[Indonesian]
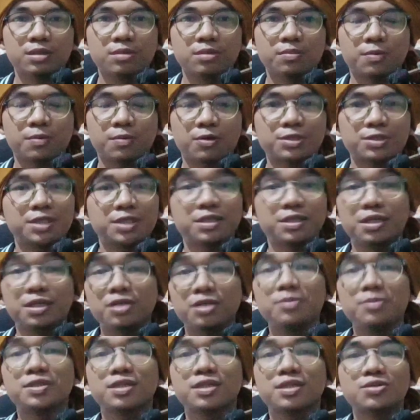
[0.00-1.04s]
Proses
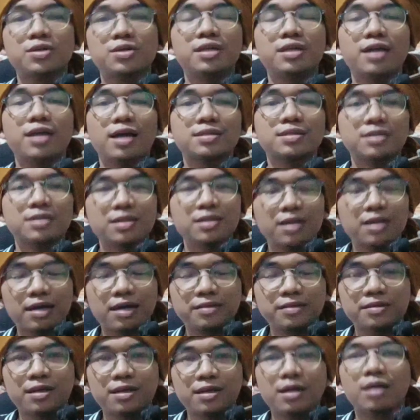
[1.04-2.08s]
ini bisa juga
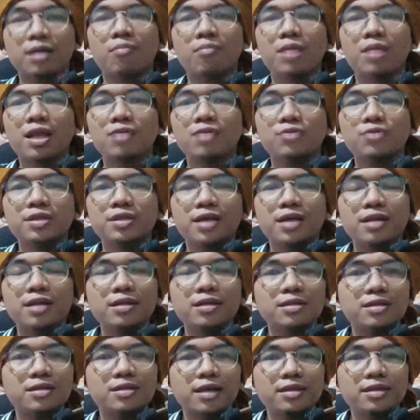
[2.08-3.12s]
dihasilkan melalui
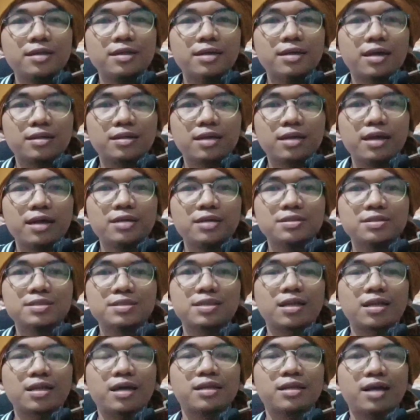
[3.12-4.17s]
dalil-dalil yang lain
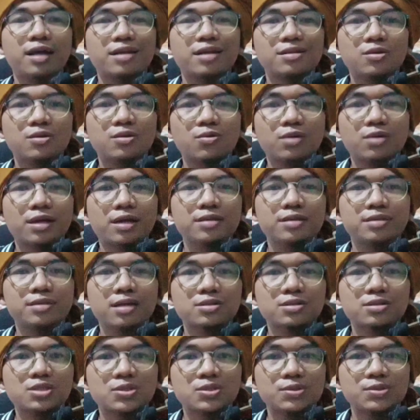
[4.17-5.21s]
selain Al-Quran
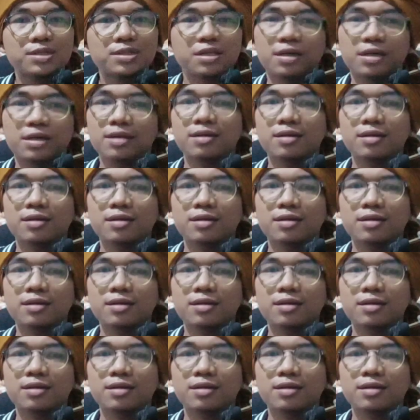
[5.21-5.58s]
dan Sunnah.